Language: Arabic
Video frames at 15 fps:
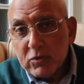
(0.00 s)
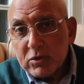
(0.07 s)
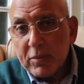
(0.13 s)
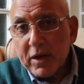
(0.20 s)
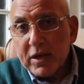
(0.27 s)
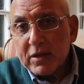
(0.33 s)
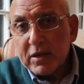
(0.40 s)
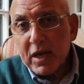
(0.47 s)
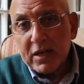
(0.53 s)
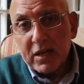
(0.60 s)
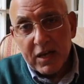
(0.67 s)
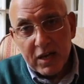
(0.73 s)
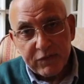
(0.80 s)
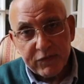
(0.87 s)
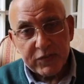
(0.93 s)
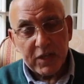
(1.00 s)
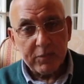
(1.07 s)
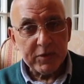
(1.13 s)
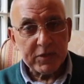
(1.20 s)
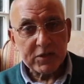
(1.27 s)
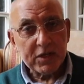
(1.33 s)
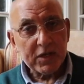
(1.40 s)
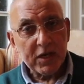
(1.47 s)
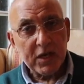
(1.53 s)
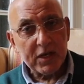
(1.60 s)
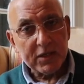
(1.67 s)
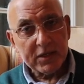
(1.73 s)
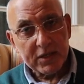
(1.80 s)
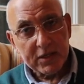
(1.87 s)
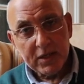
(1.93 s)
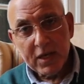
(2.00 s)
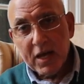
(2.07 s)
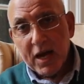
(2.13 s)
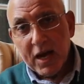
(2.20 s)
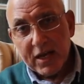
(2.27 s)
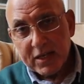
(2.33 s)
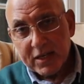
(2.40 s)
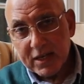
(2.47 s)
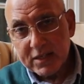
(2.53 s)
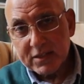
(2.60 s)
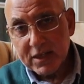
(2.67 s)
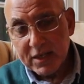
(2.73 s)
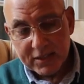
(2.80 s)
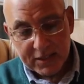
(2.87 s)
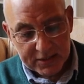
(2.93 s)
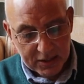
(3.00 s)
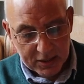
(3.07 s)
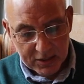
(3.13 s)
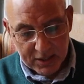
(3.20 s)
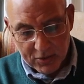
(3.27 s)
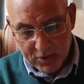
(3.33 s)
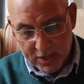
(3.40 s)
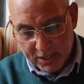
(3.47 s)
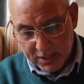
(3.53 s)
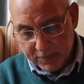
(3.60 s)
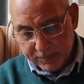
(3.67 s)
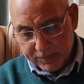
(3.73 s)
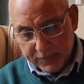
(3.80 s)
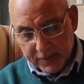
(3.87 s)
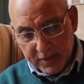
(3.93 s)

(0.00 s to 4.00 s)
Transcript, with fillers: طبعا هل كان في تامين صحه عليه هل كذا هل كذا الله اعلم